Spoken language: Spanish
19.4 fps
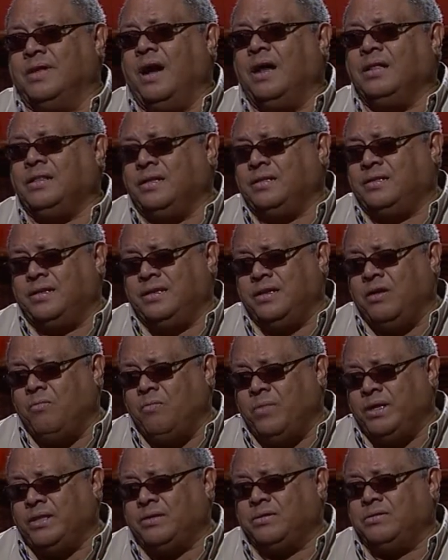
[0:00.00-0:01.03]
Antes tenía
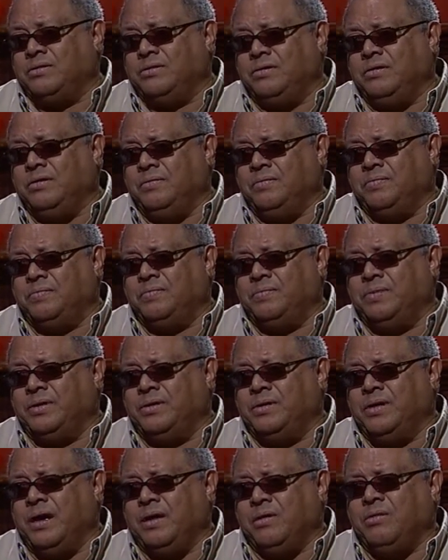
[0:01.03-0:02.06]
un método, ¿no?
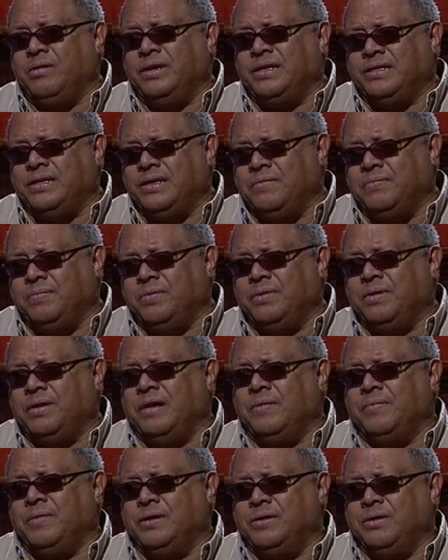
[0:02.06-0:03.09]
Pero ya con el tiempo
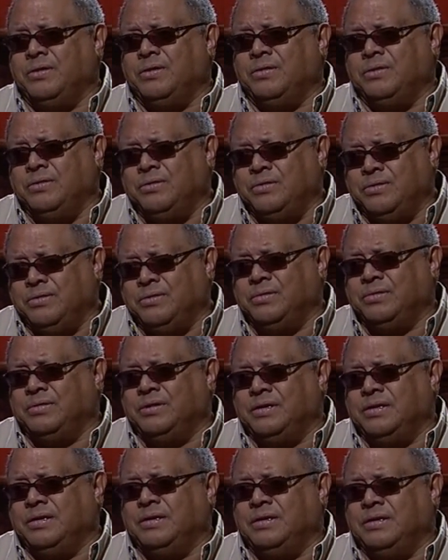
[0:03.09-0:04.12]
ya me he ido
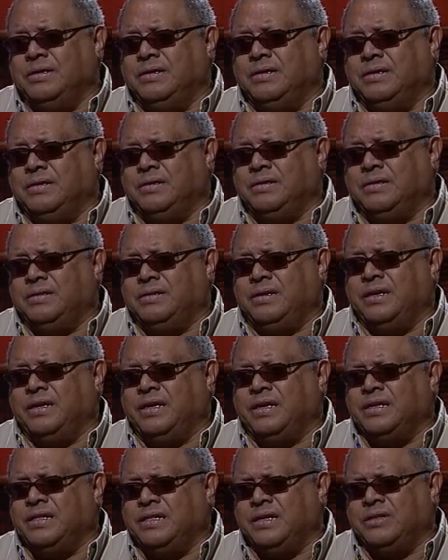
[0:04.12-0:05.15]
eh,
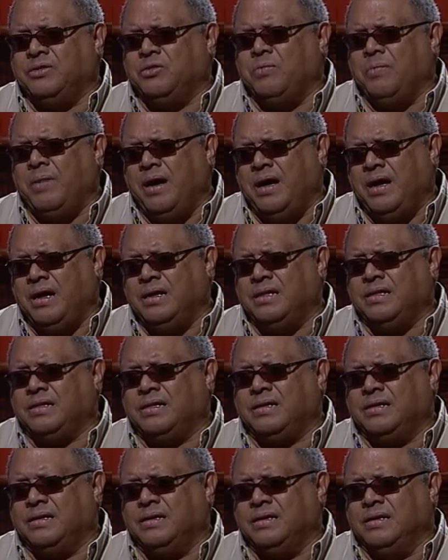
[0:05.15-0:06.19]
tranquilizando
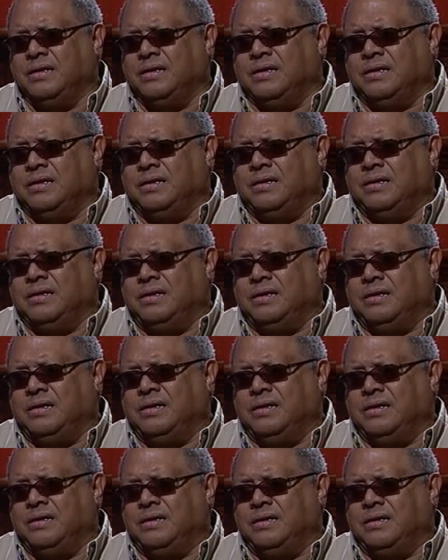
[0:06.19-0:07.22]
más,
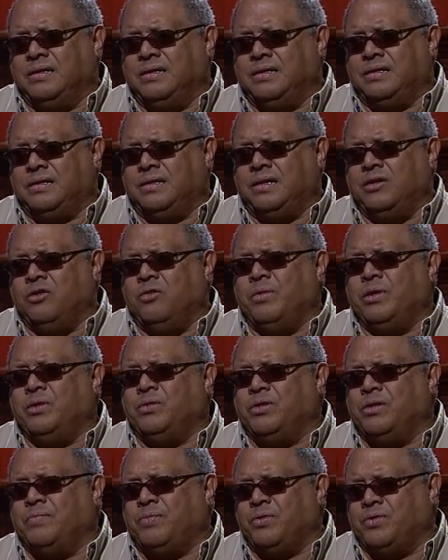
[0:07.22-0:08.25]
eh, tengo
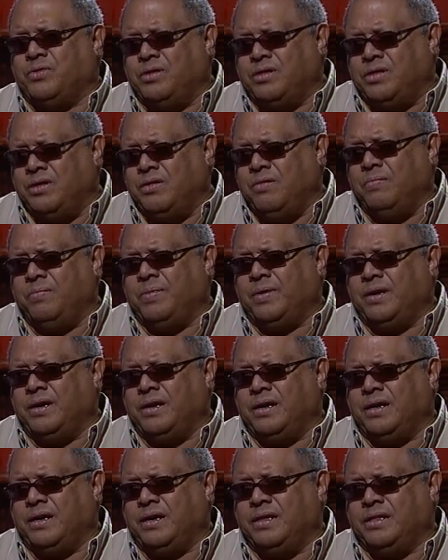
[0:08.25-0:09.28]
menos disposición para
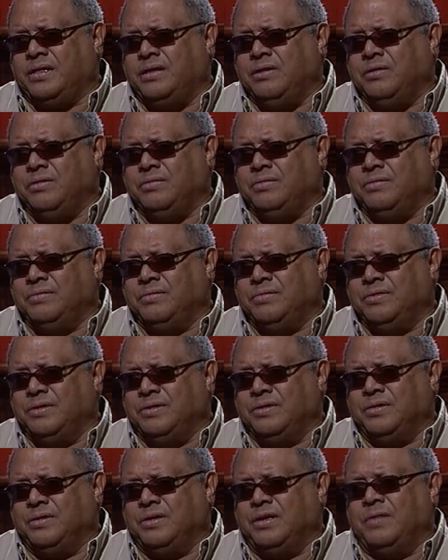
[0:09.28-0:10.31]
la creación
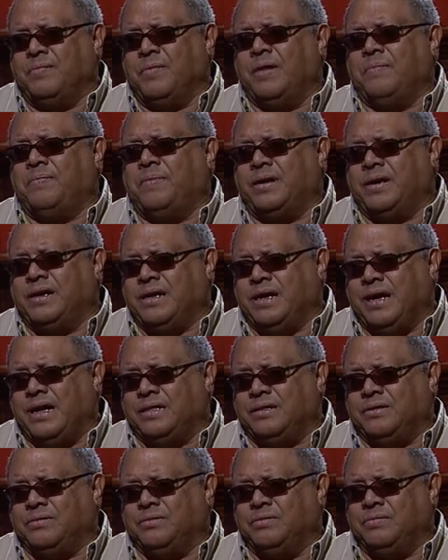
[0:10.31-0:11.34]
y más para el
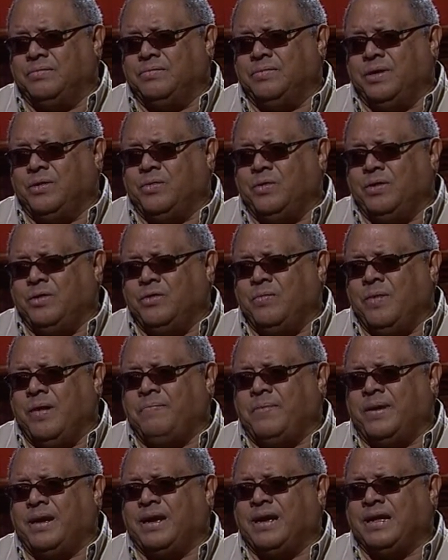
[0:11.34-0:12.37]
canto. Me cuido
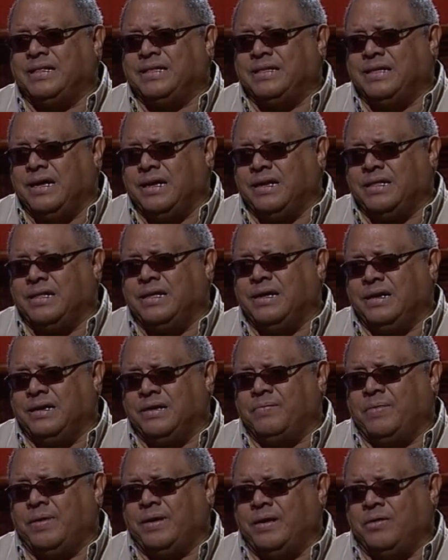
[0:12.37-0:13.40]
más para cantar ya
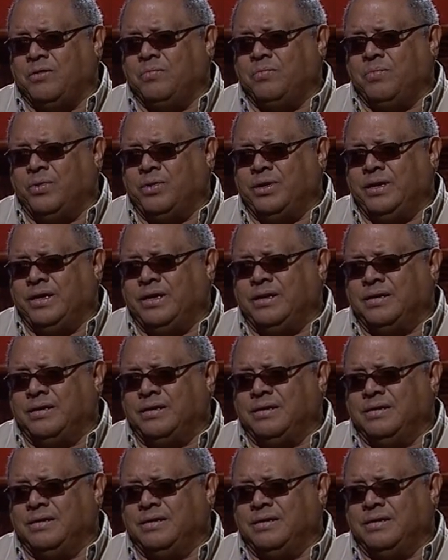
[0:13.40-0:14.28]
que para componer